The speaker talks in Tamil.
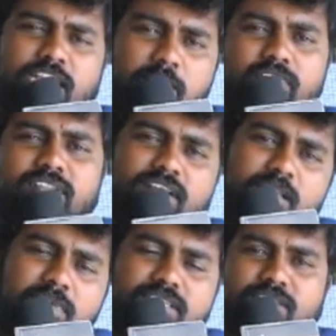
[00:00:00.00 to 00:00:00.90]
நம்ம வந்து
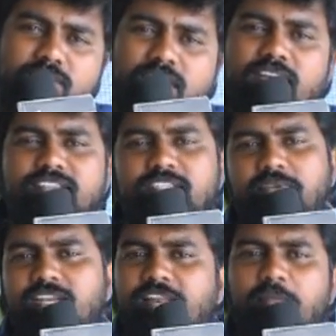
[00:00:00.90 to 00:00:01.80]
அந்த மாஸ் ஹீரோக்கான
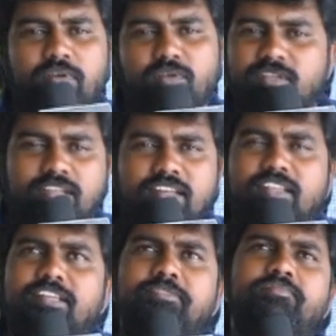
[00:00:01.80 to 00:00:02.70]
ஸ்கிரிப்டே ட்ரை பண்ணோன்னு தான்
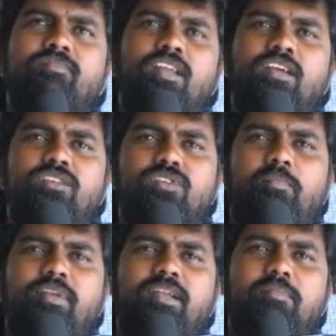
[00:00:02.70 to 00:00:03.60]
இருந்தேன் ஸோ
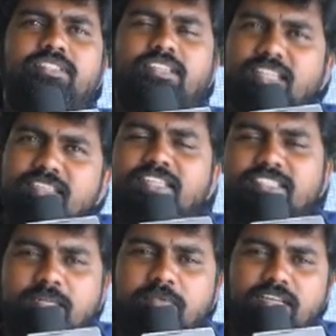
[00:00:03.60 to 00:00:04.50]
அப்படின்ற பட்சத்தை இந்த
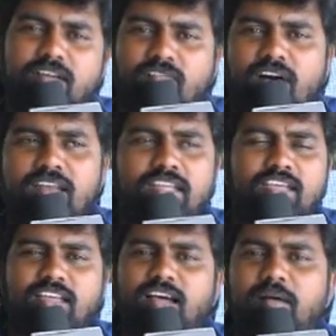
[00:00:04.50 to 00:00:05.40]
ஸ்கிரிப்டுக்கு வாலு
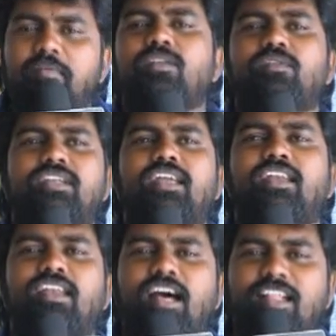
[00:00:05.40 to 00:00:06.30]
அப்படின்ற ஒரு
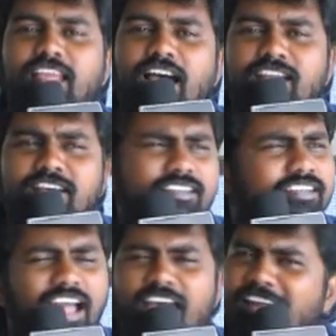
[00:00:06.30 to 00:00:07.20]
டைட்டில்னால் அது யாருன்னு
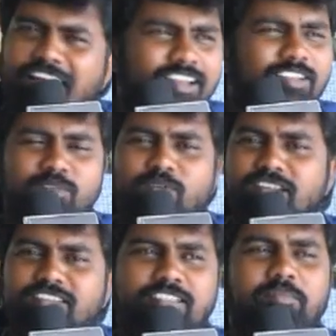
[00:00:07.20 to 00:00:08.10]
யாரை கேட்டாலும்
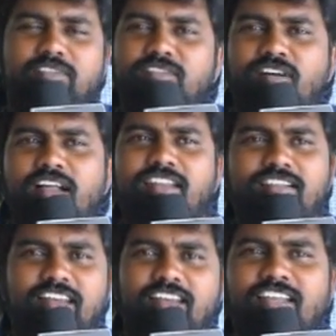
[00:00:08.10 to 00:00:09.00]
சொல்லுவாங்க இந்த ஸ்கிரிப்ட் வாலு
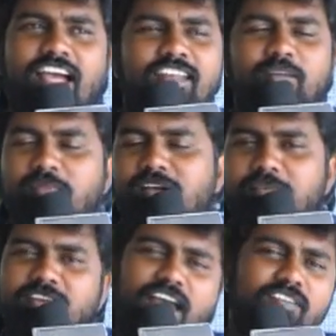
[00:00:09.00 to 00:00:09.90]
டைட்டிலுக்கு யார் இருப்பா
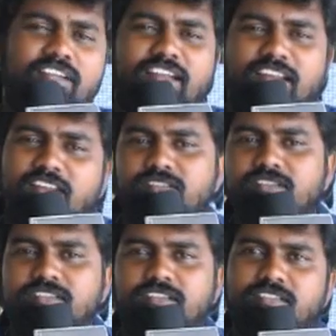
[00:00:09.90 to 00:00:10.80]
அப்படின்னு யார் வேணால் கேட்டாலும்
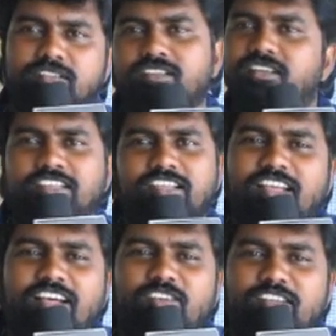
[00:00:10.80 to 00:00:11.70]
இது வந்து
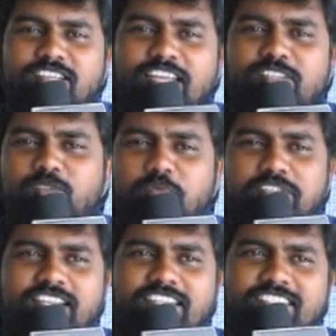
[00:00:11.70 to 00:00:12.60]
அது யங்
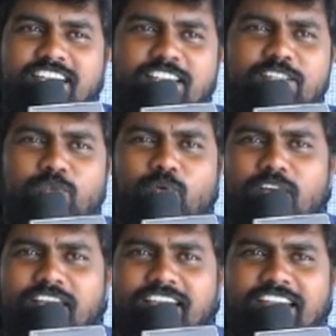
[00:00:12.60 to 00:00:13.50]
சூப்பர் ஸ்டார் எஸ்டியாக தான்
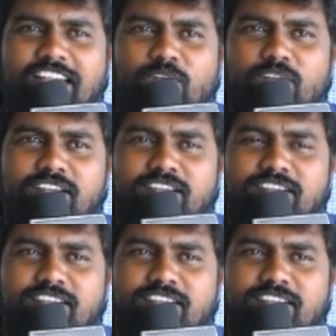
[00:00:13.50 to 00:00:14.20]
சொல்லுவாங்க ஏன்னா அவர்